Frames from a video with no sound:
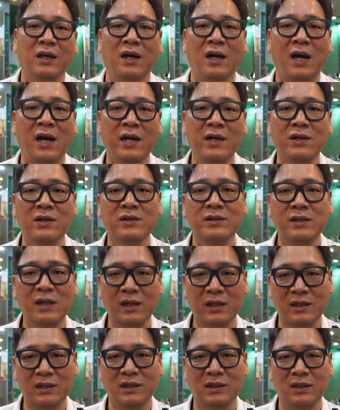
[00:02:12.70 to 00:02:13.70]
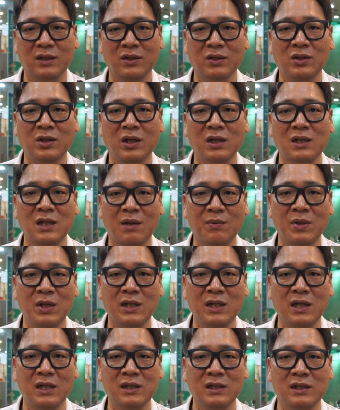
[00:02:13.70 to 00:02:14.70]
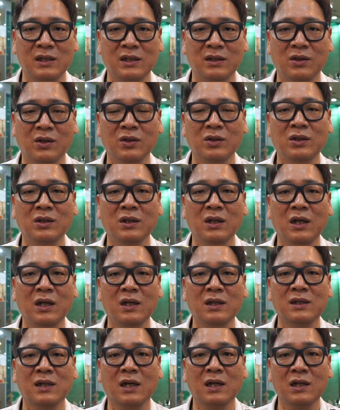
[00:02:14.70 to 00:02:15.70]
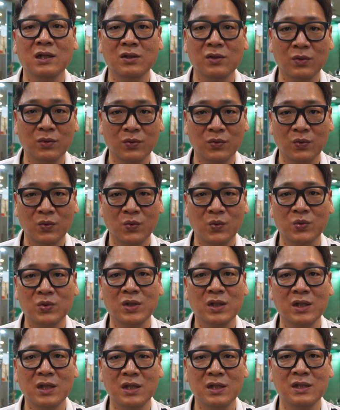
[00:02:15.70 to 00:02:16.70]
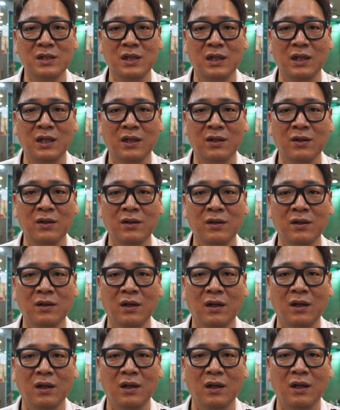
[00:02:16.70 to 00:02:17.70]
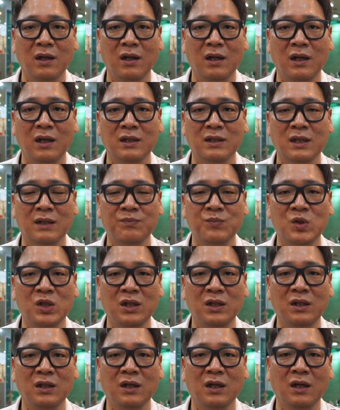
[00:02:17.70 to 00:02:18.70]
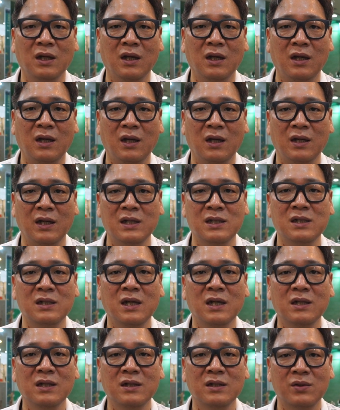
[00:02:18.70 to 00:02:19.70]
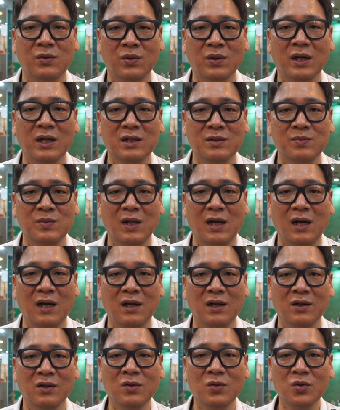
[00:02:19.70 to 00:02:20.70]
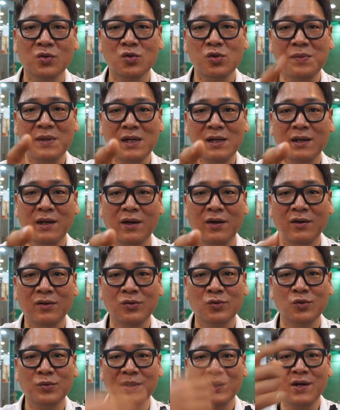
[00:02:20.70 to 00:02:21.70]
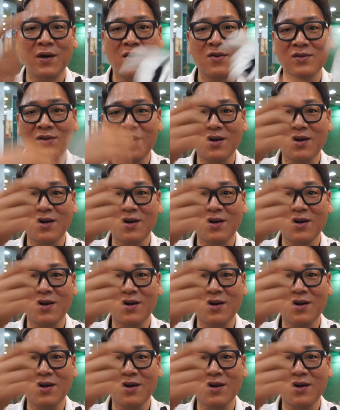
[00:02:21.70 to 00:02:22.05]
아이언 생크 어떻게 잡아야 되는지, 어떻게 장기적으로 고쳐야 되는지에 대해서 잠시 레슨을 해드리도록 하겠습니다. 그럼 출발할게요. 후비고